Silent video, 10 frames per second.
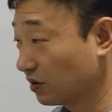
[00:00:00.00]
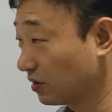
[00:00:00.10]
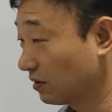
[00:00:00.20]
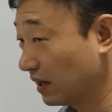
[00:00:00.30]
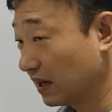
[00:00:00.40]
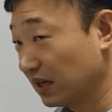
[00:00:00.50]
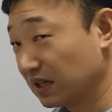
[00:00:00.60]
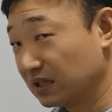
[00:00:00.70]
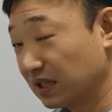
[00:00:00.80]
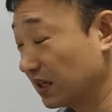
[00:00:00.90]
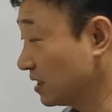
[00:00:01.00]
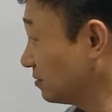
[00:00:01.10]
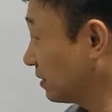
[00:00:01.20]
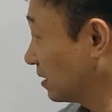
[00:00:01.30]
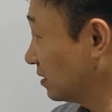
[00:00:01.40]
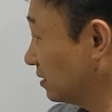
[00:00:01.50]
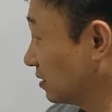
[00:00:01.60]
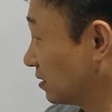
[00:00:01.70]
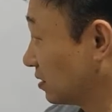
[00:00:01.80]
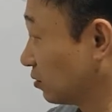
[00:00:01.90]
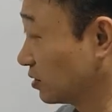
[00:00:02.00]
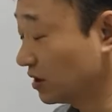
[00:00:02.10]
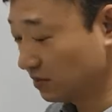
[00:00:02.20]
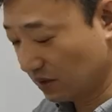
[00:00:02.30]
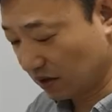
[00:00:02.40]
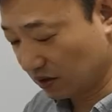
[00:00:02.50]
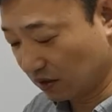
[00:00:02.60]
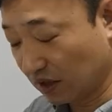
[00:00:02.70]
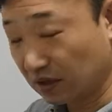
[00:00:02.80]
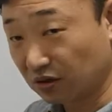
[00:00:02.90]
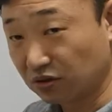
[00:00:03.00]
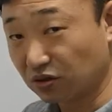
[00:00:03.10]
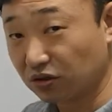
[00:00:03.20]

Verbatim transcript: 그러나 그 핵심에는 어, 욕심이 있었다는 거죠.